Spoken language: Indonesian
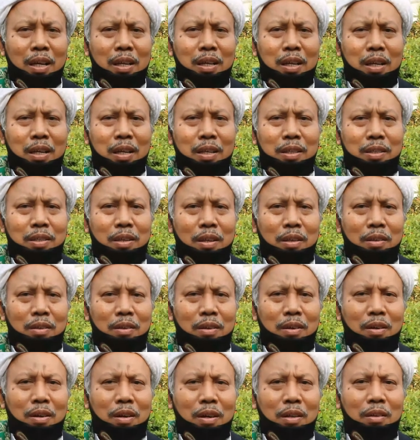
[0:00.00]
dan insya
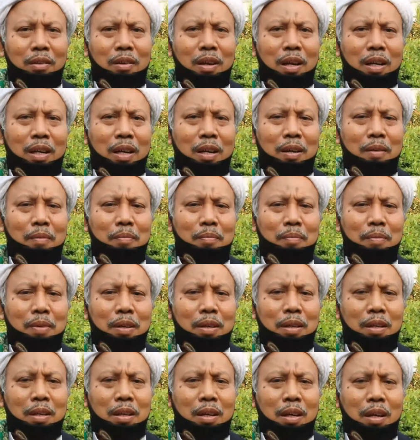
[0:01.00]
Allah Allah akan
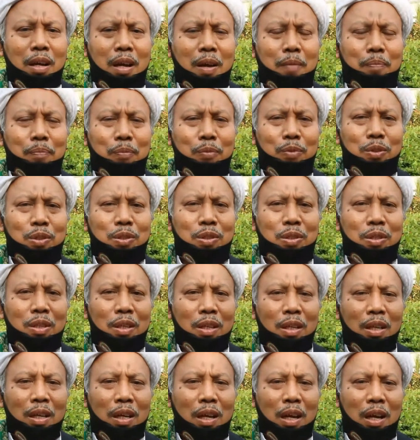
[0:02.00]
menghapus
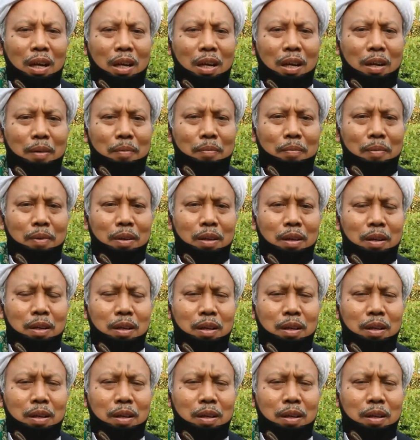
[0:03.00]
akan me,